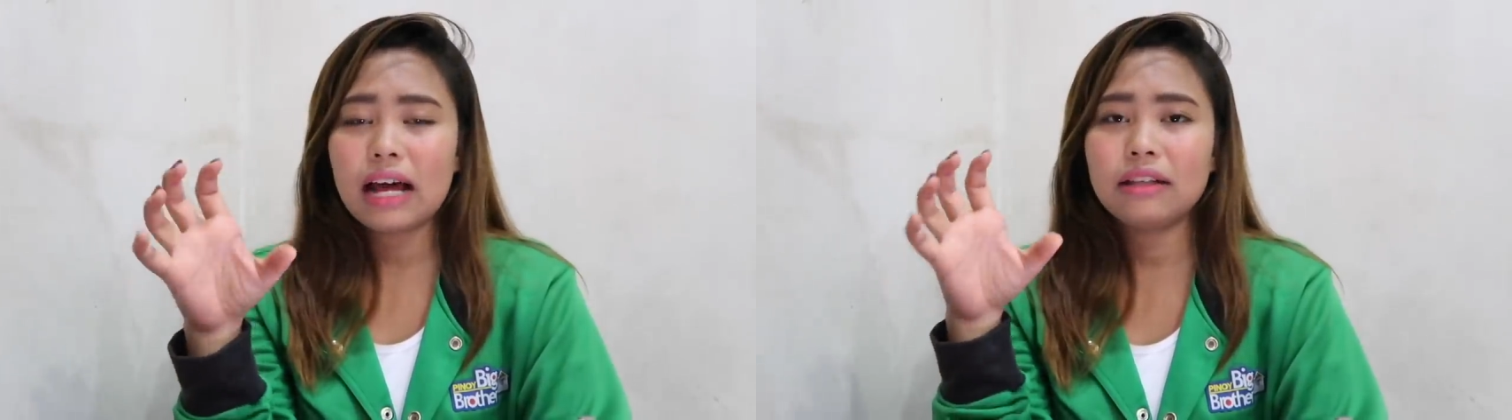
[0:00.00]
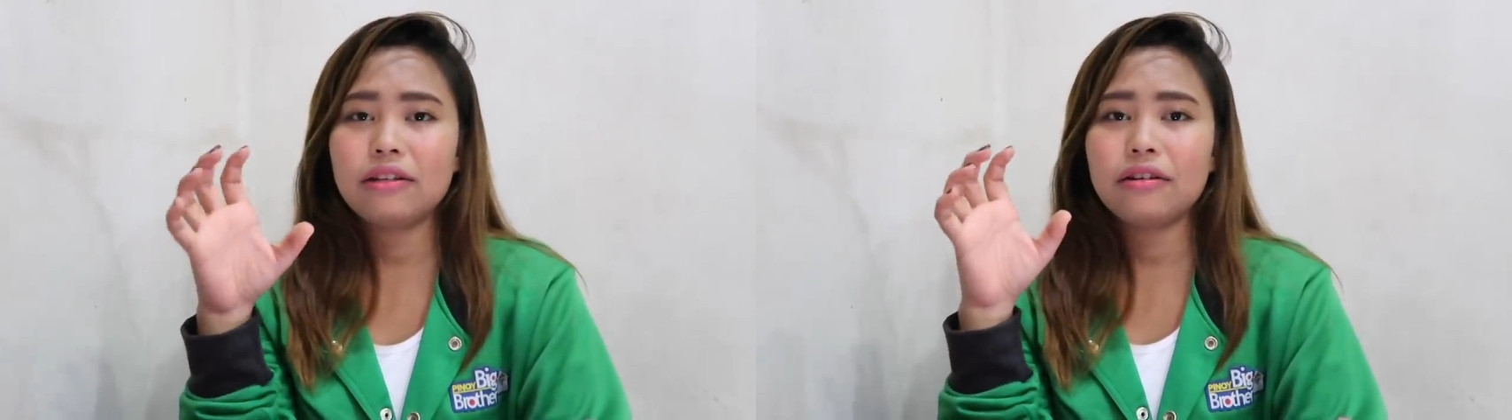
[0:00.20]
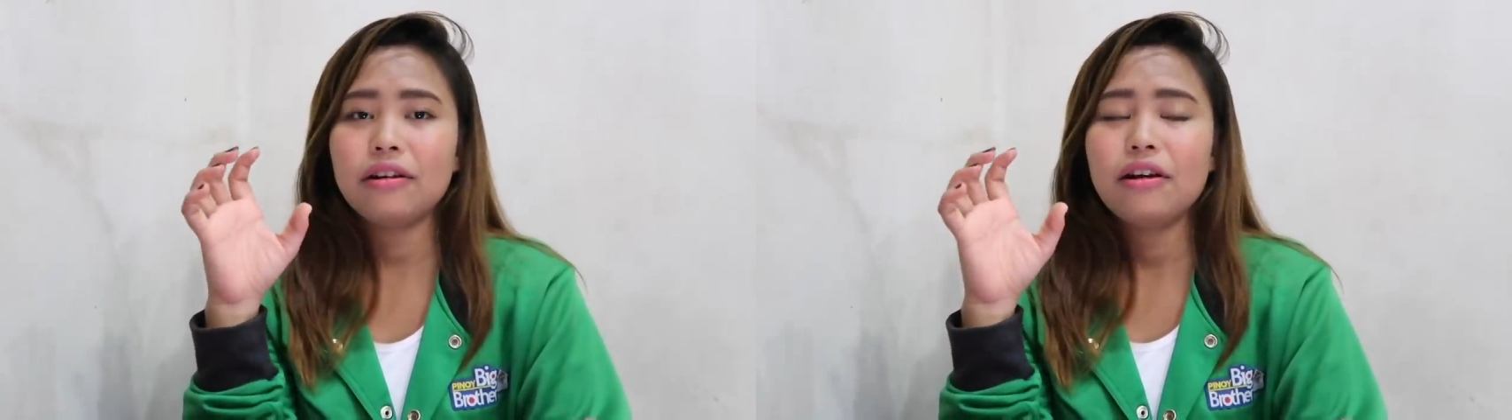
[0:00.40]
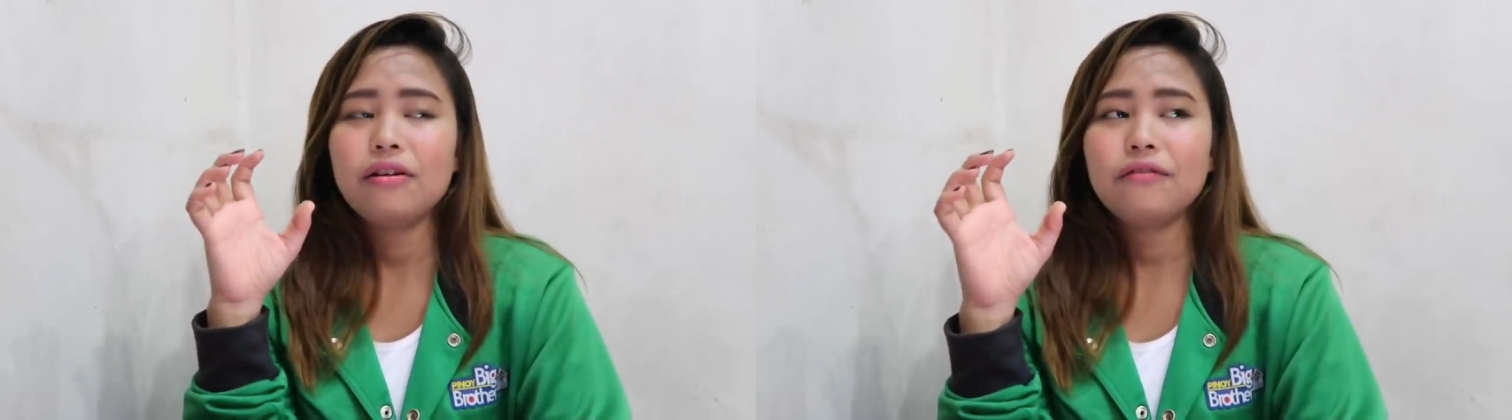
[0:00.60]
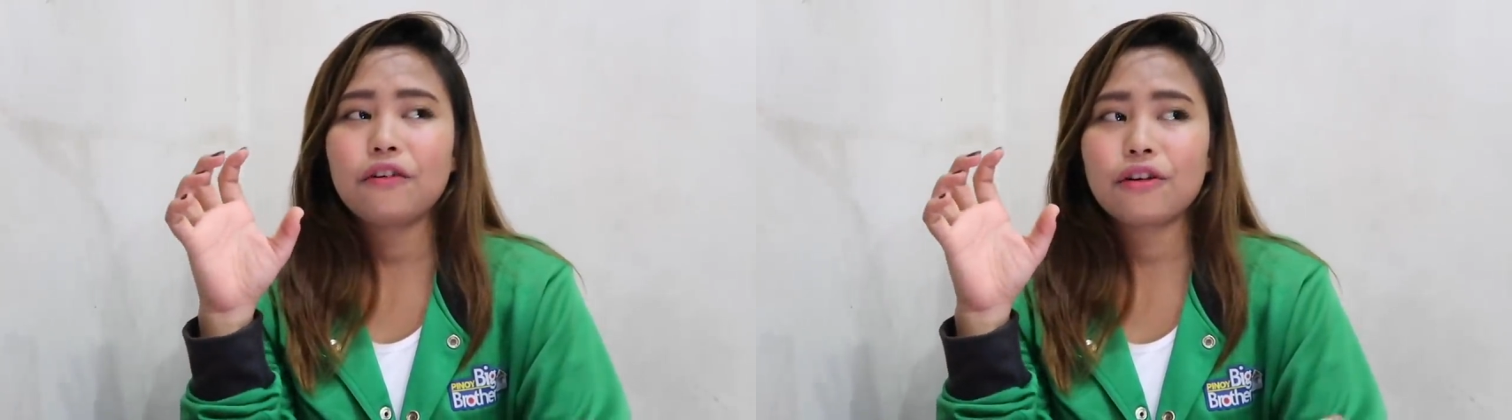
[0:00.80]
Tanner
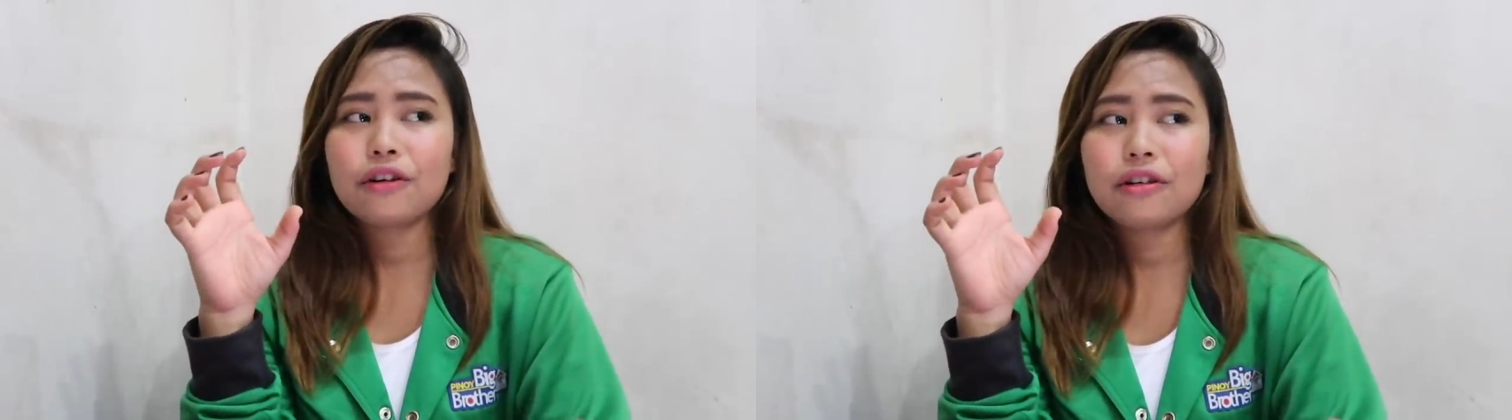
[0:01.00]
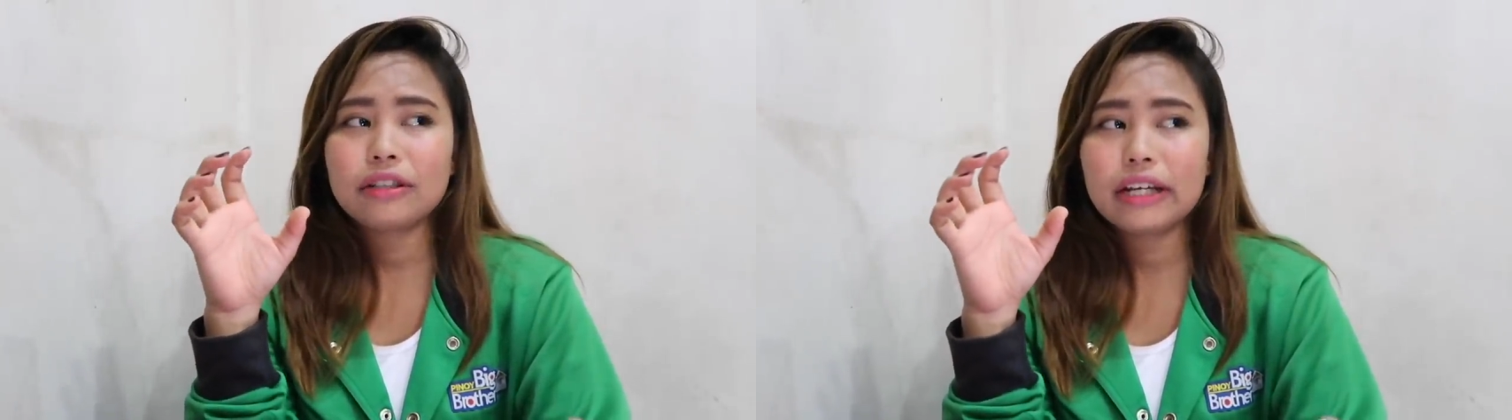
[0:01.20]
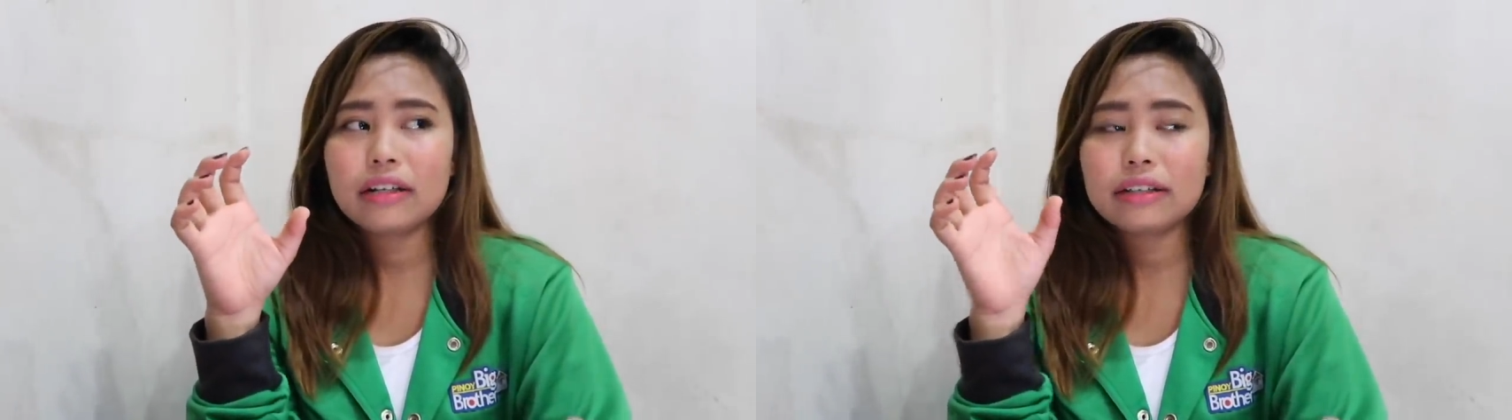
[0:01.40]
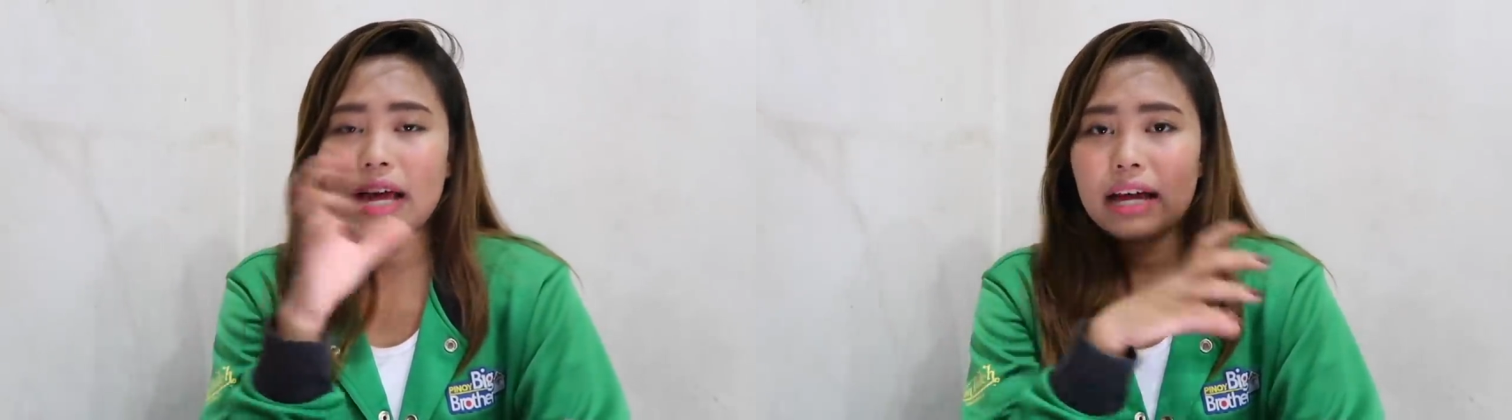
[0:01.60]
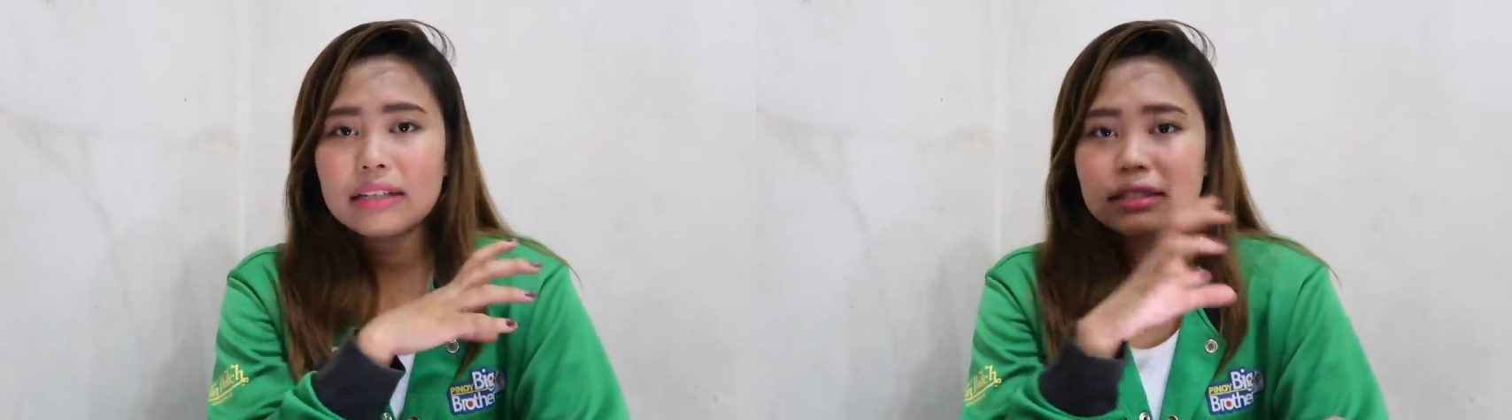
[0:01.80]
for their
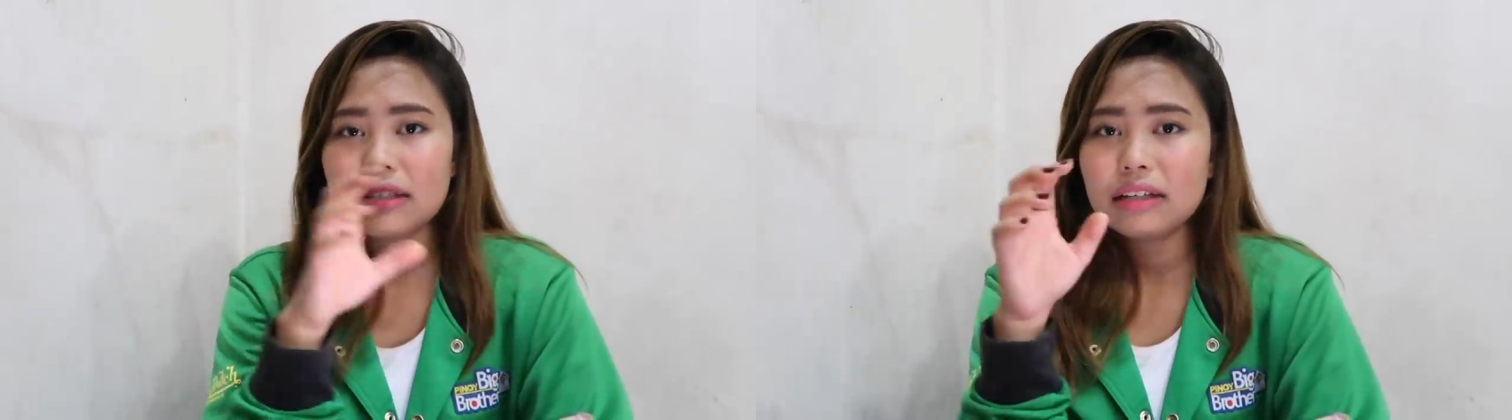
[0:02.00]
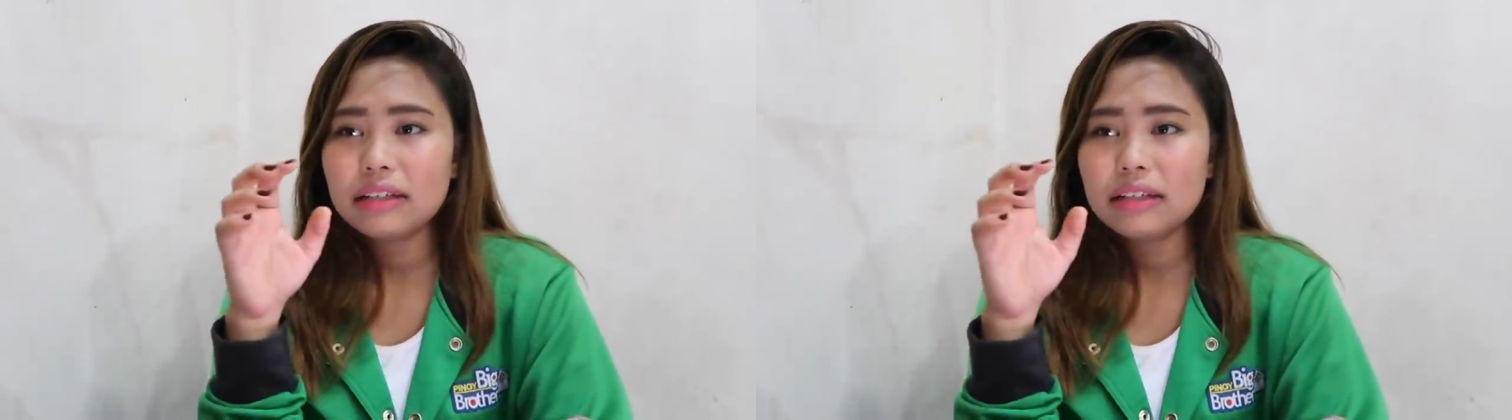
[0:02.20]
task